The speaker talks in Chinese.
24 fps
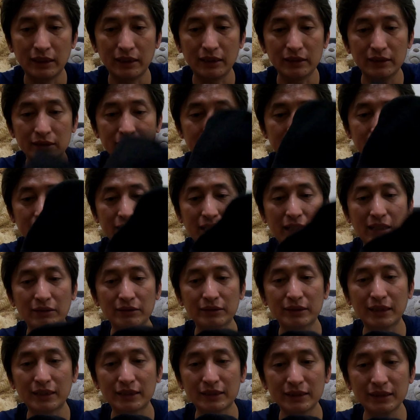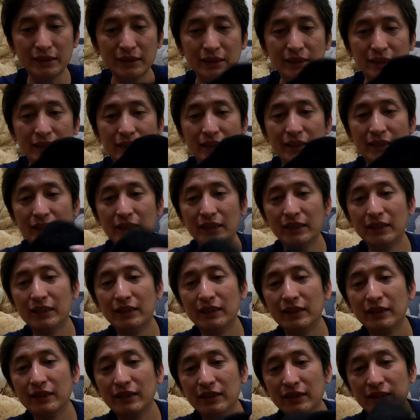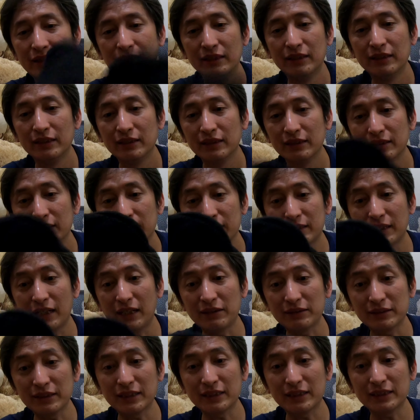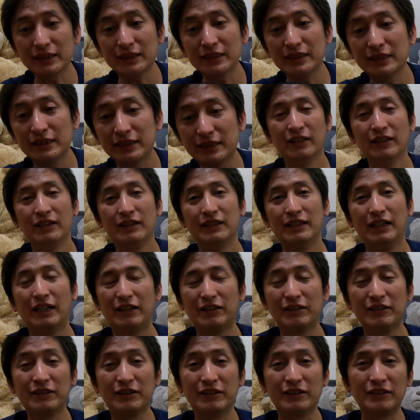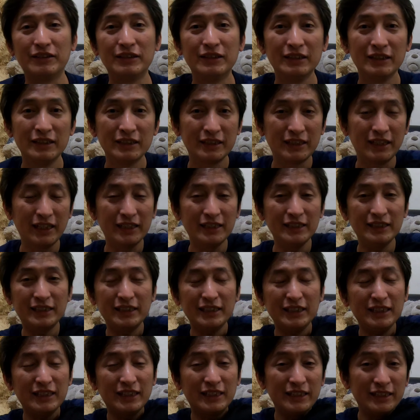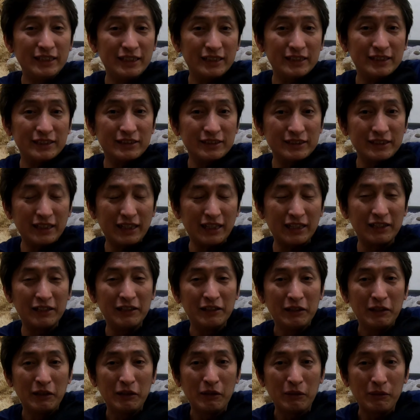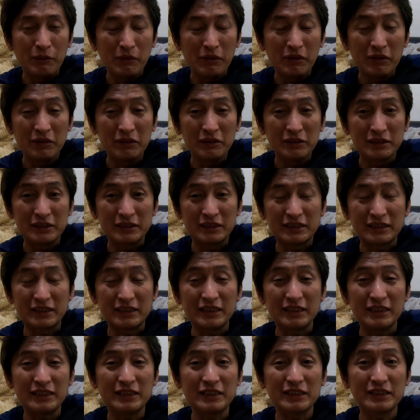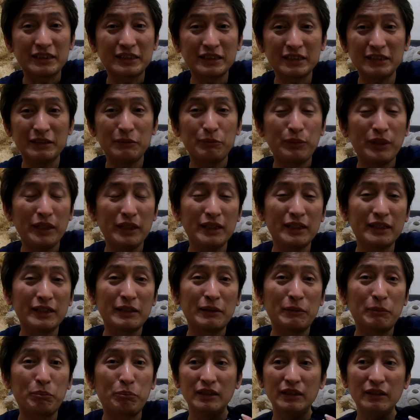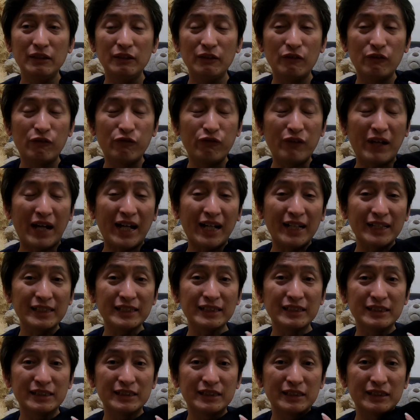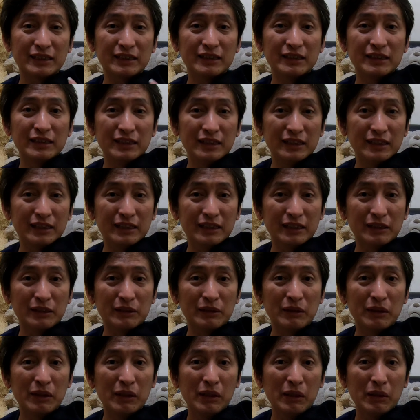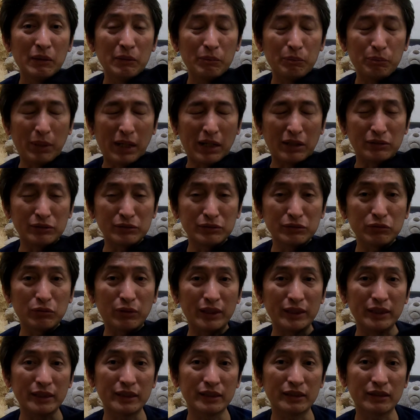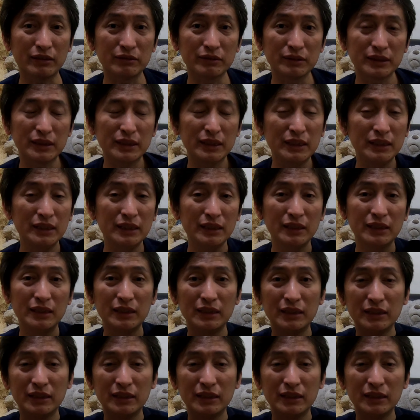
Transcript: 给它套上去，套上去，然后天气很冷就这样，这就是变一个可以发热的一个保暖的东西。